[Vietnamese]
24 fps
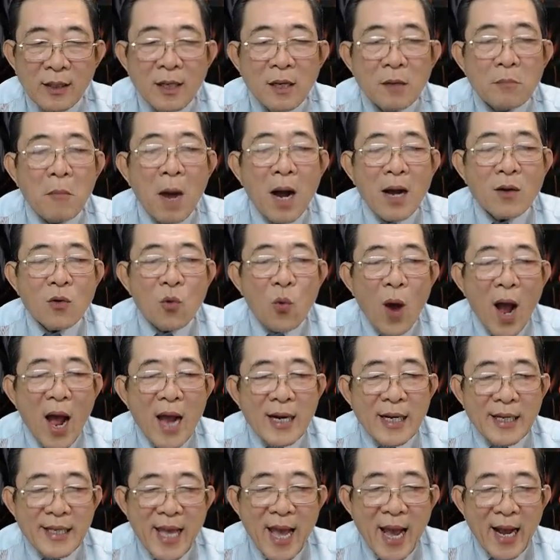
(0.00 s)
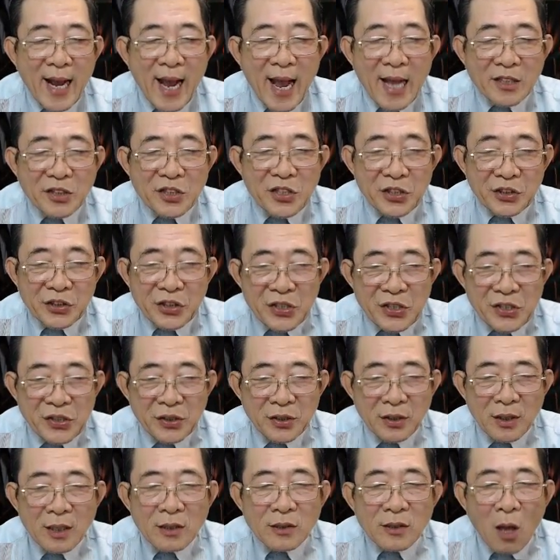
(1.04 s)
bất quá là gia cát thừa tướng,
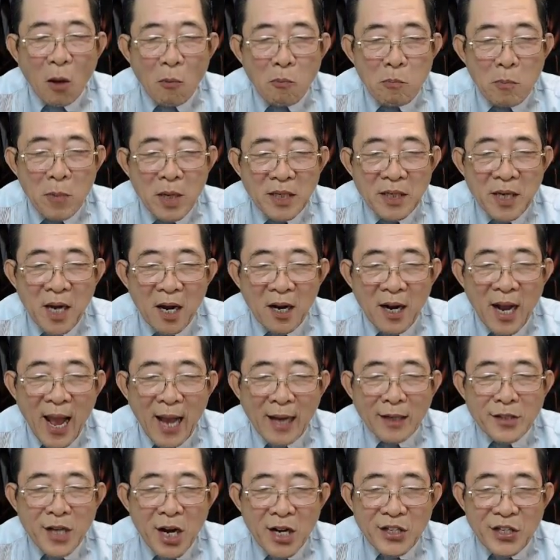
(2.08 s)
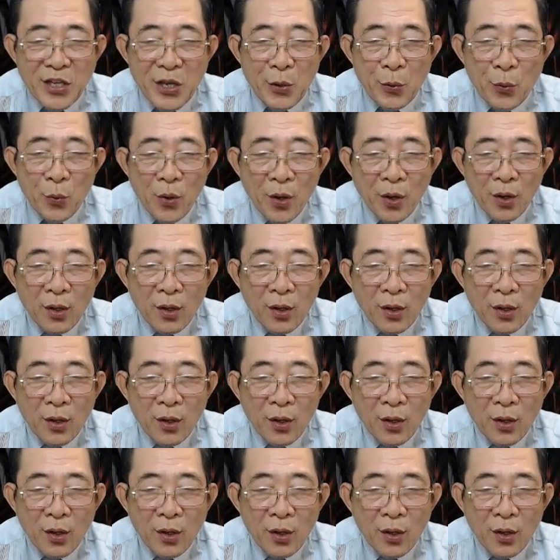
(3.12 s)
thông minh hơn hắn rất nhiều.